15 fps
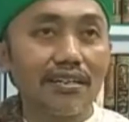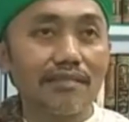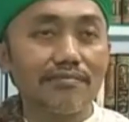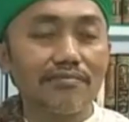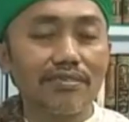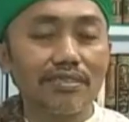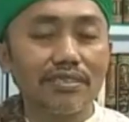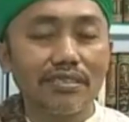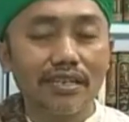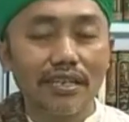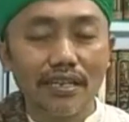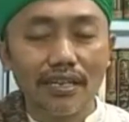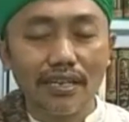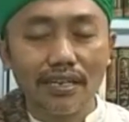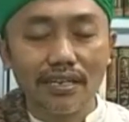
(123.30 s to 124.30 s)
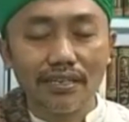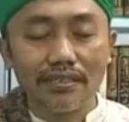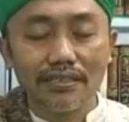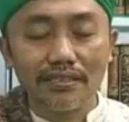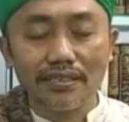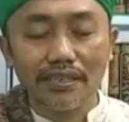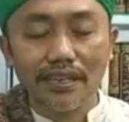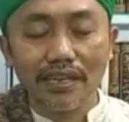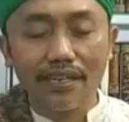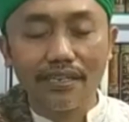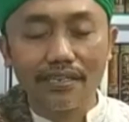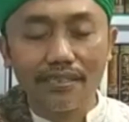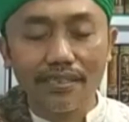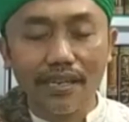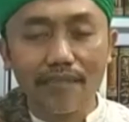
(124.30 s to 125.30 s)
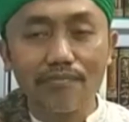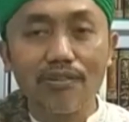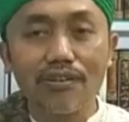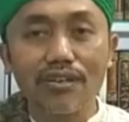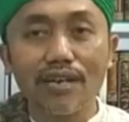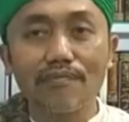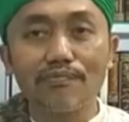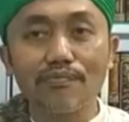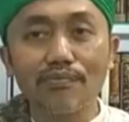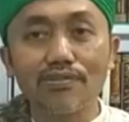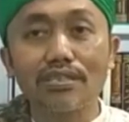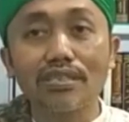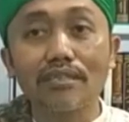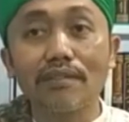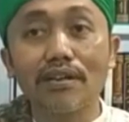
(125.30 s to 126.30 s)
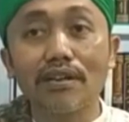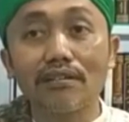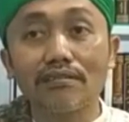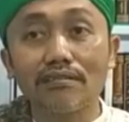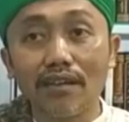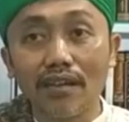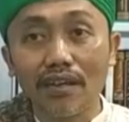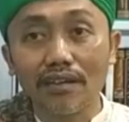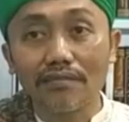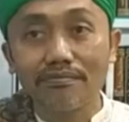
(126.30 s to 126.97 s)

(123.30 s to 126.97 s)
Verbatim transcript: kemudian dia ini ya mohon ampun kepada Allah.